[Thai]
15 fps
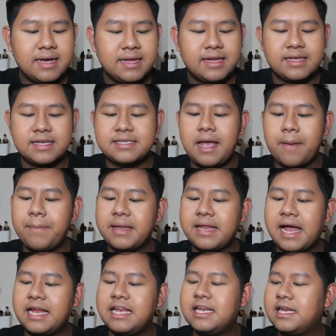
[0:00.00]
เดี๋ยวจะใช้เป็น
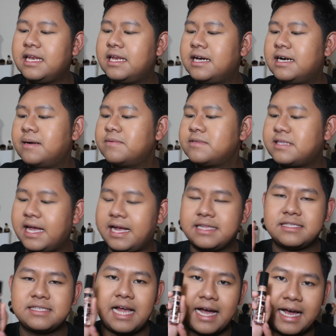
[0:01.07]
I Love
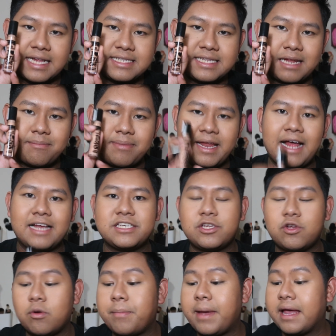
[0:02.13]
Stage จาก Essence เป็น
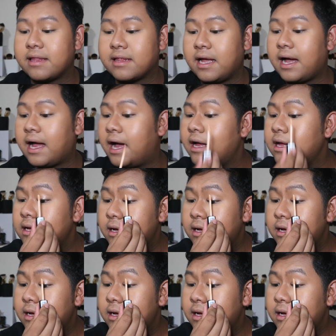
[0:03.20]
Eyeshadow Base นะคะ